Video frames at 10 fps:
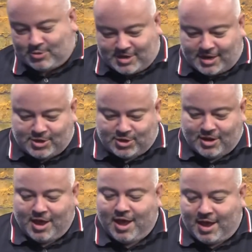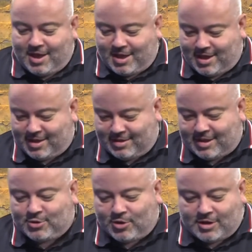so ein Tisch. Äh,
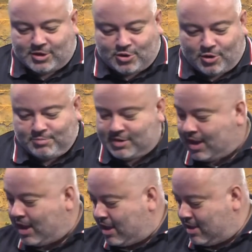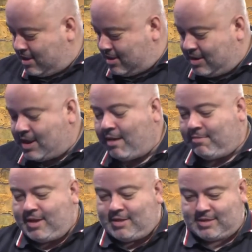natürlich kommt da äh, eine
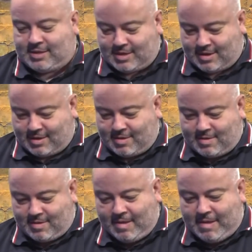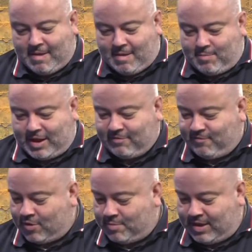Arbeits... Äh,
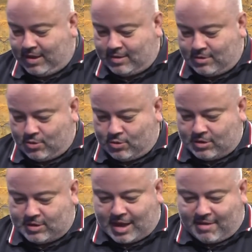Plattform hin und